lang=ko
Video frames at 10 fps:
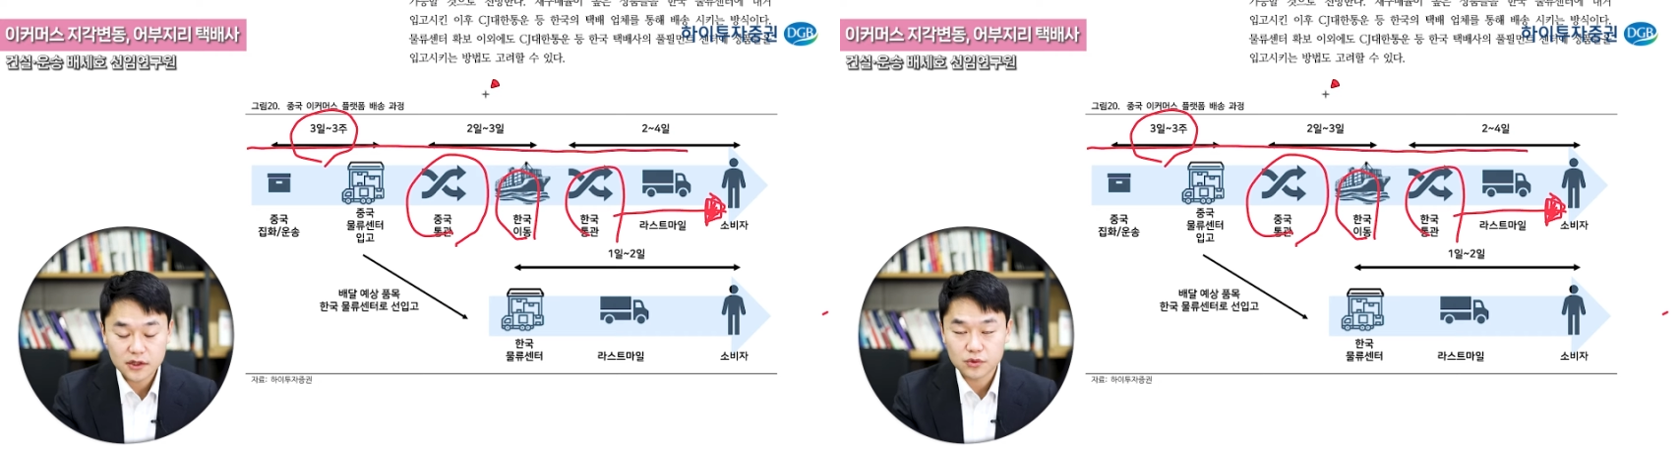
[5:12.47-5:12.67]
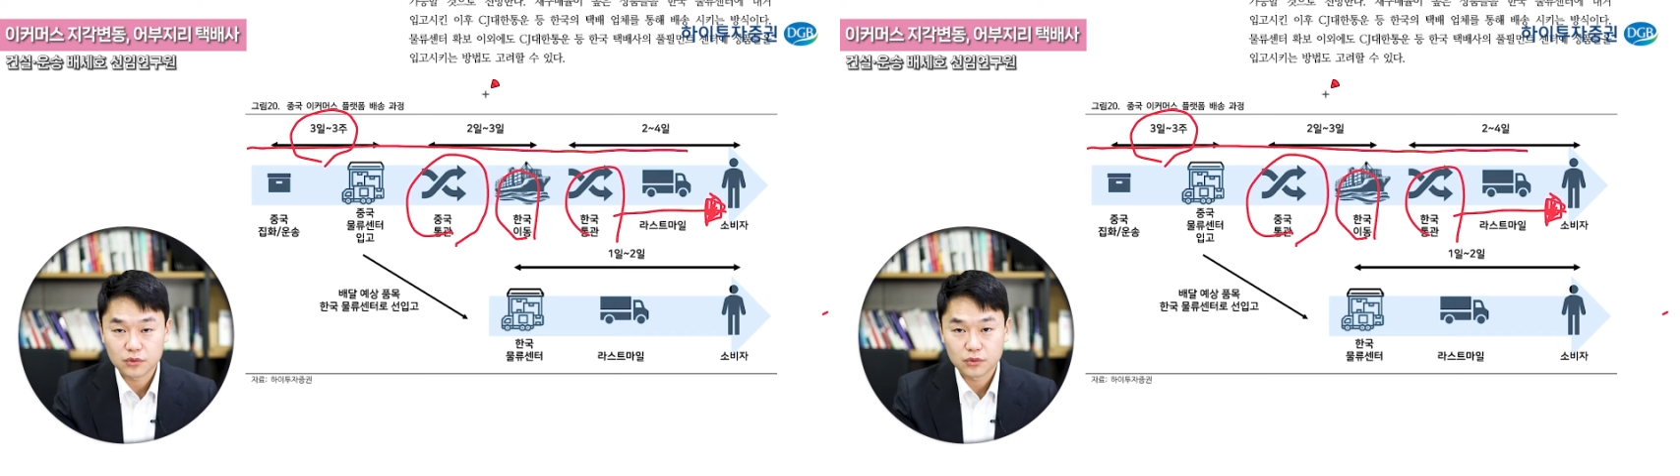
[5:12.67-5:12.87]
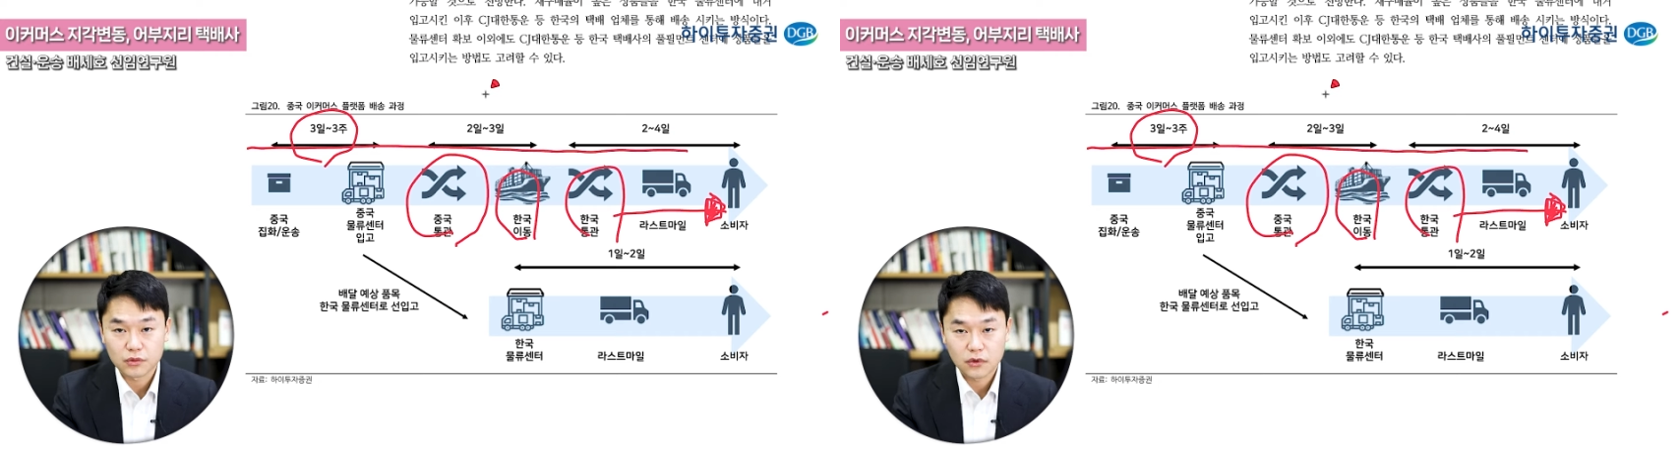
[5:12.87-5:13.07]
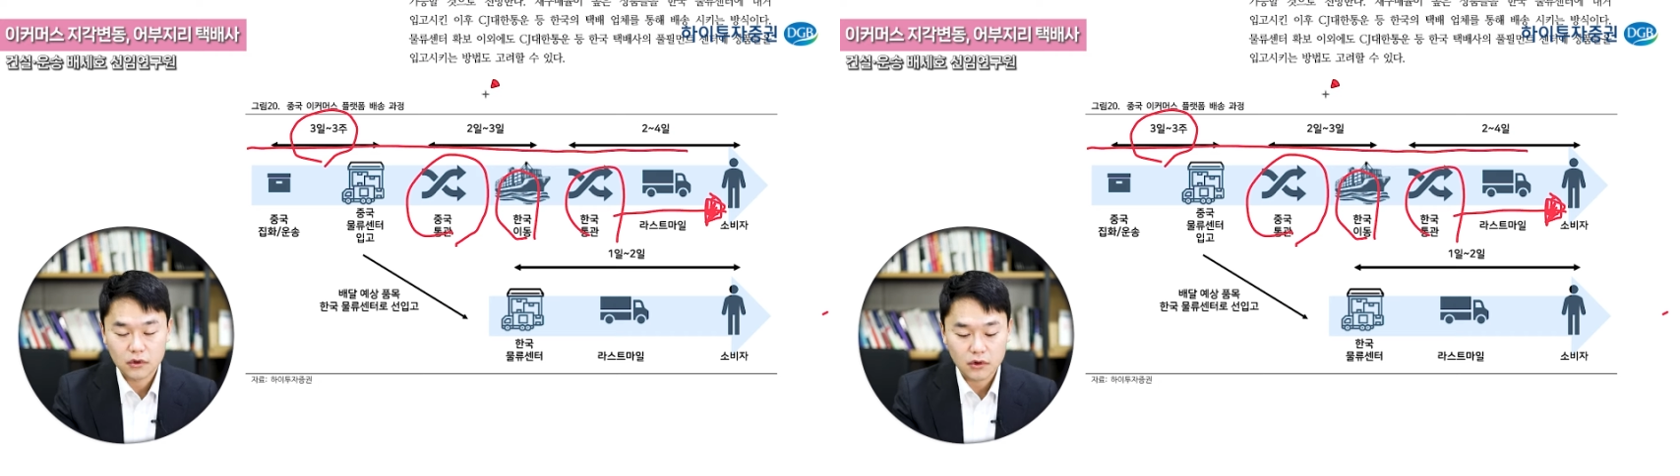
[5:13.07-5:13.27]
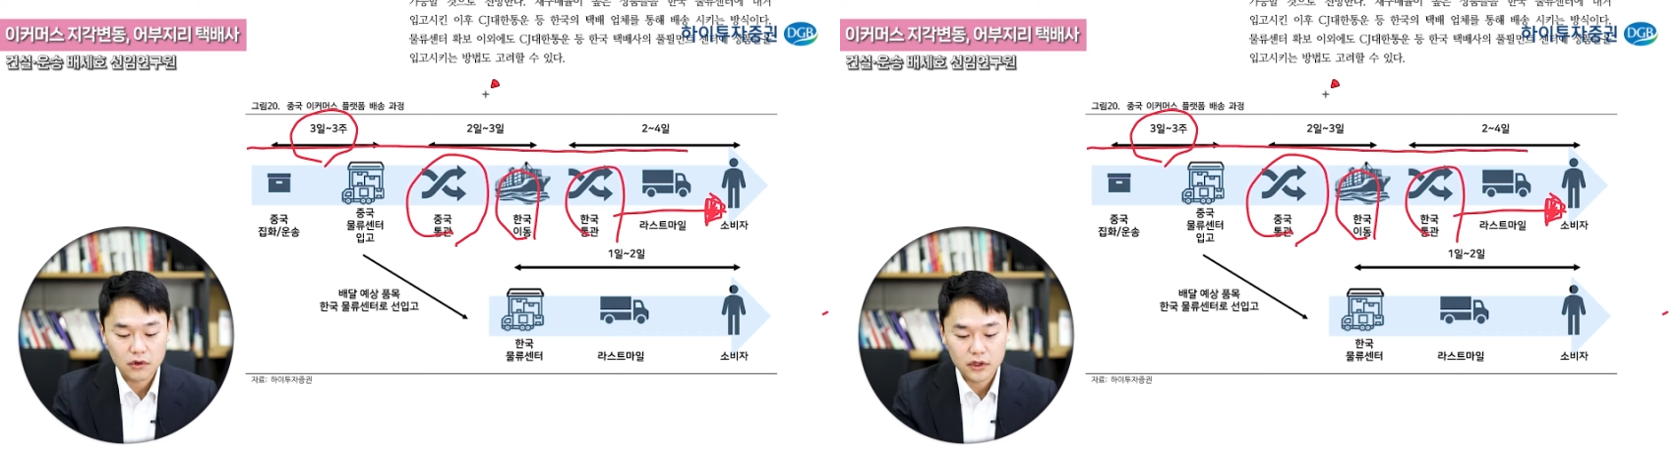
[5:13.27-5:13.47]
달 정도
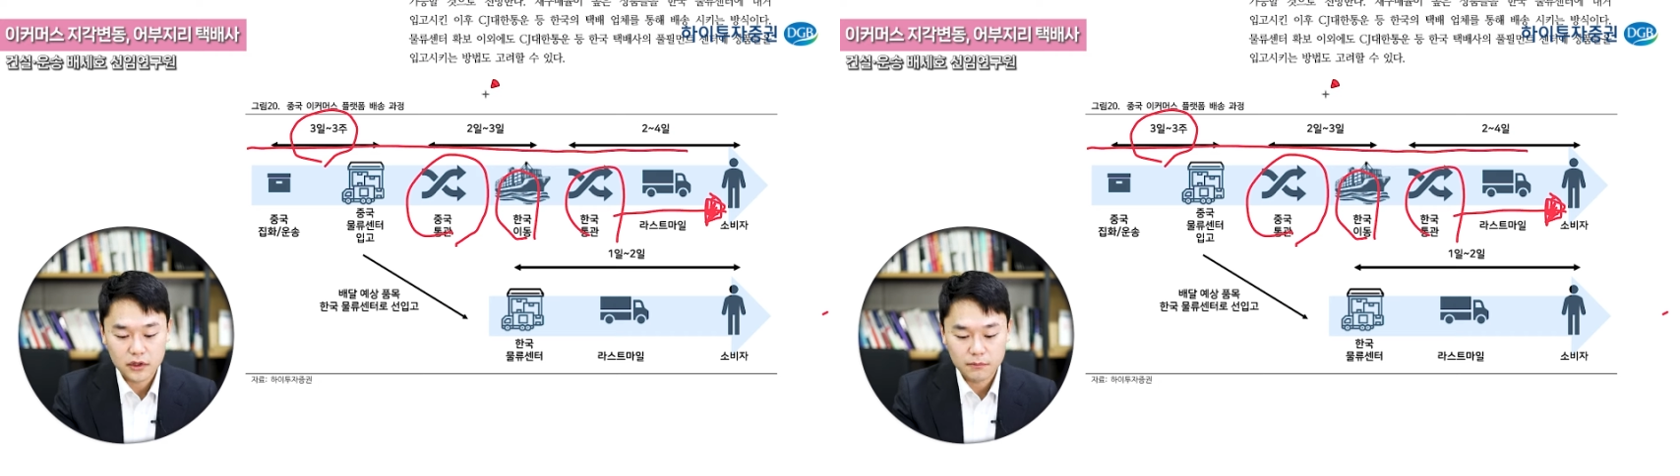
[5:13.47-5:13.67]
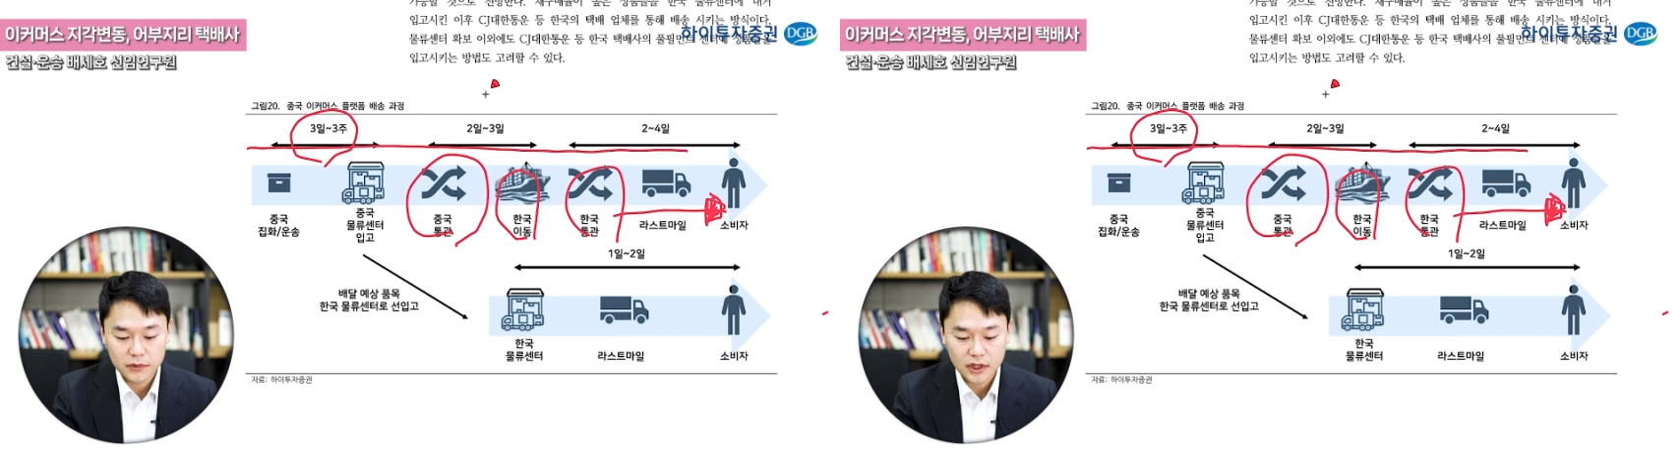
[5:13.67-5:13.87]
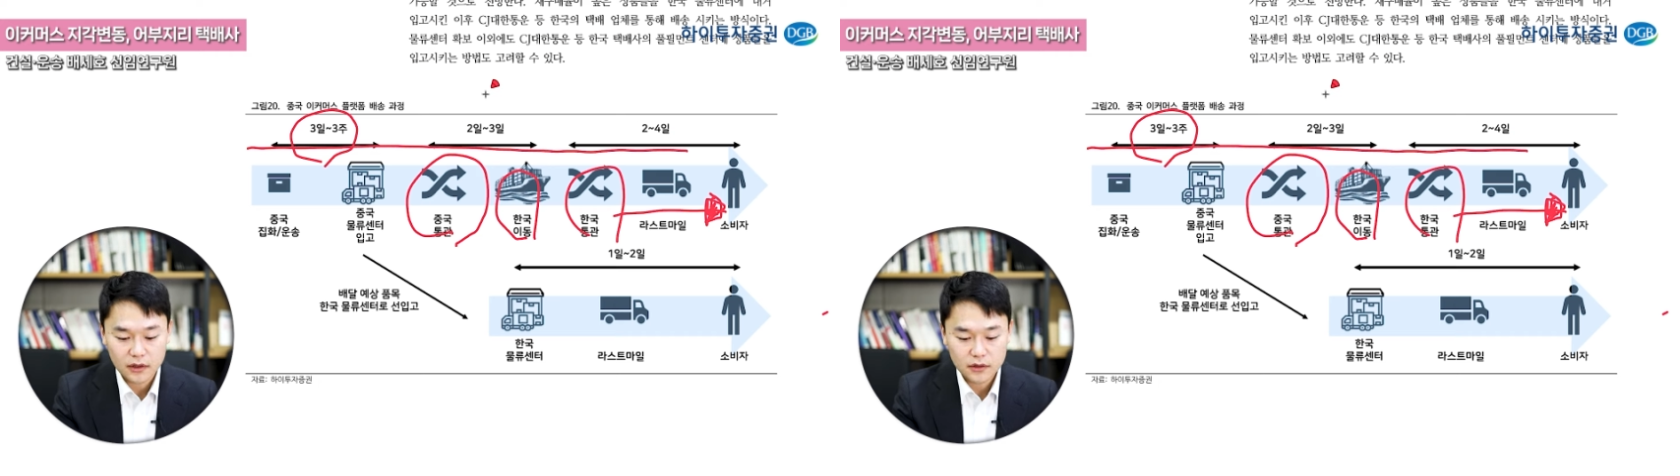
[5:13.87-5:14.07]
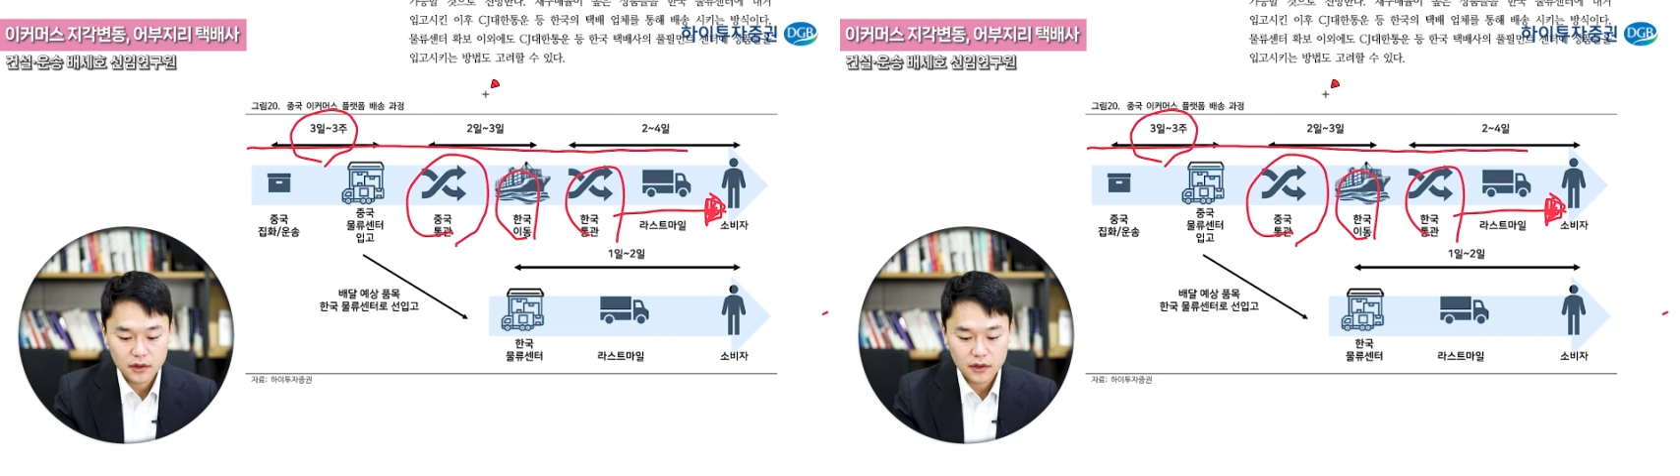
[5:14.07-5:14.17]
걸립니다.